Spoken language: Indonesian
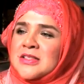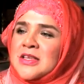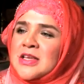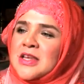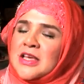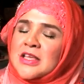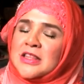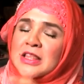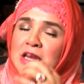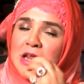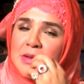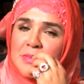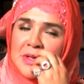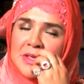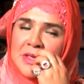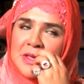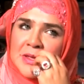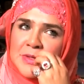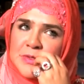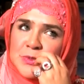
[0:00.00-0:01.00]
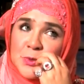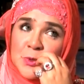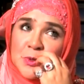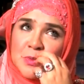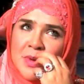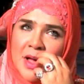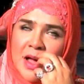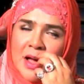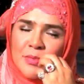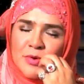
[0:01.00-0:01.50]
jadi kita namanya
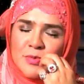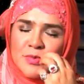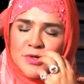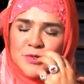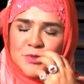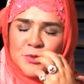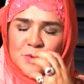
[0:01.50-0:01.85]
surba bubur